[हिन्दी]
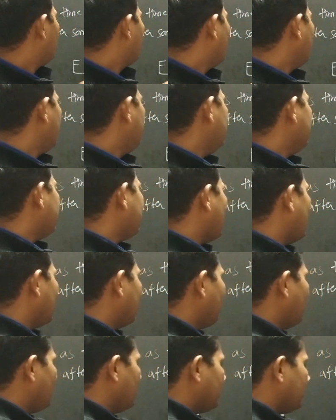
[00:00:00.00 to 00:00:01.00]
तो ई e सेल
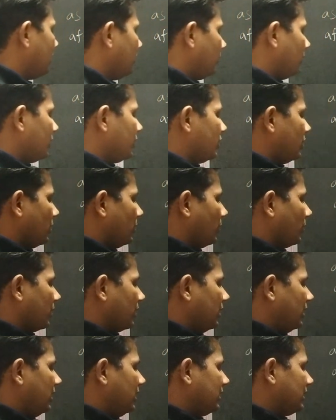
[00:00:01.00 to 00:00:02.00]
की वैल्यू कितनी होगी जीरो
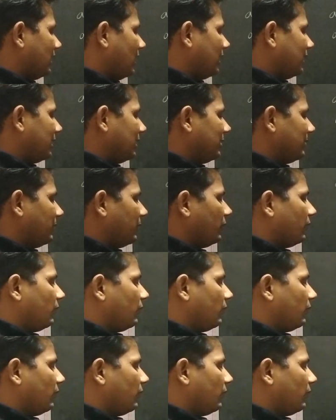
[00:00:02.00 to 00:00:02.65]
होगी ई e सेल की